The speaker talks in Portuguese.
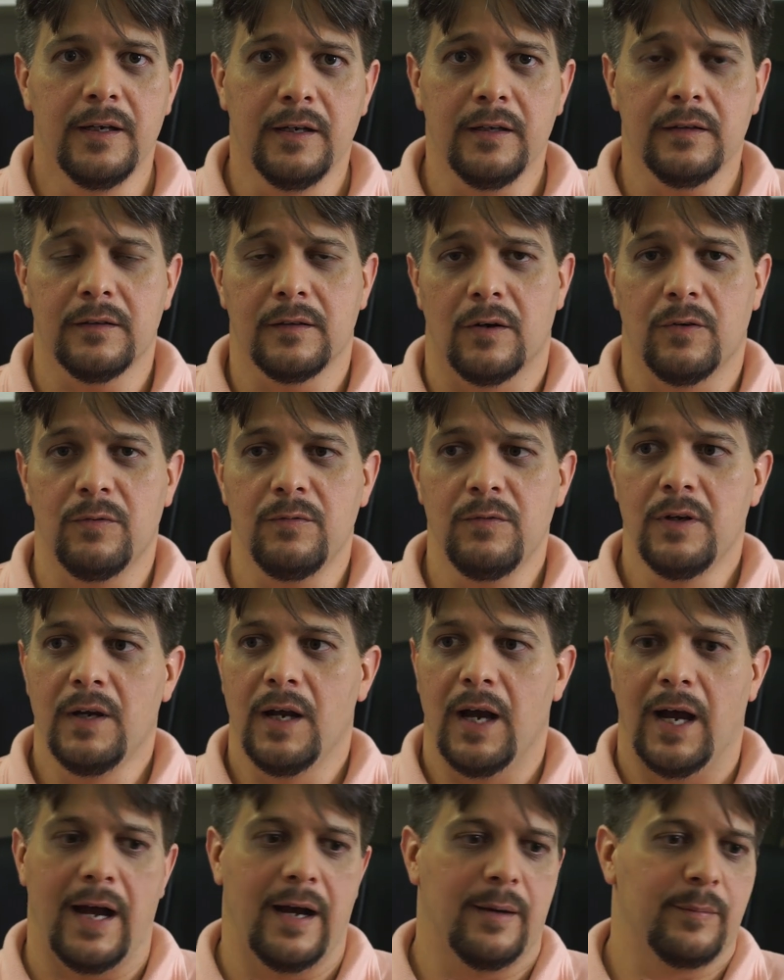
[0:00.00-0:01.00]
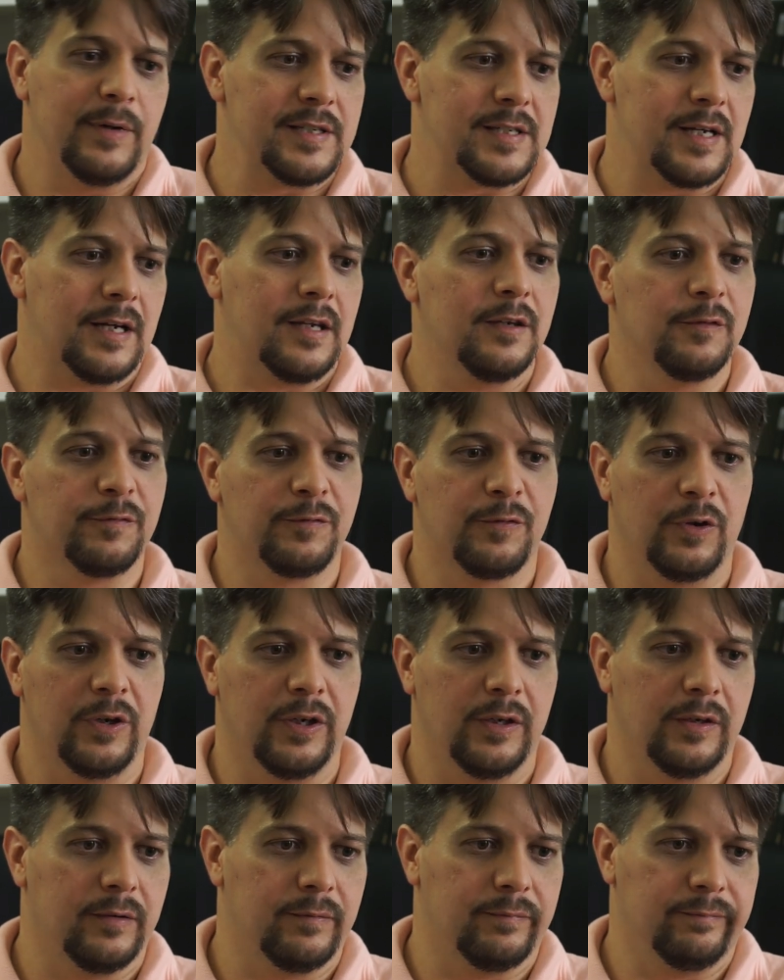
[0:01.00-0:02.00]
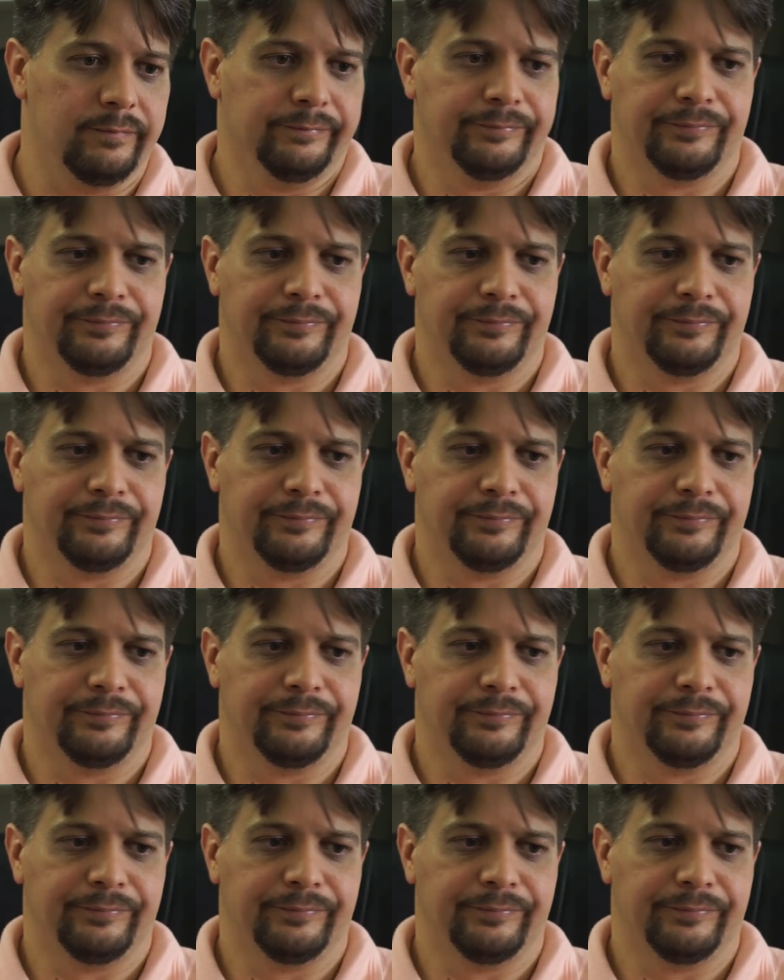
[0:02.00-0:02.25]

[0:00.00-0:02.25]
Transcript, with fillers: Então, ah, mas aqui foi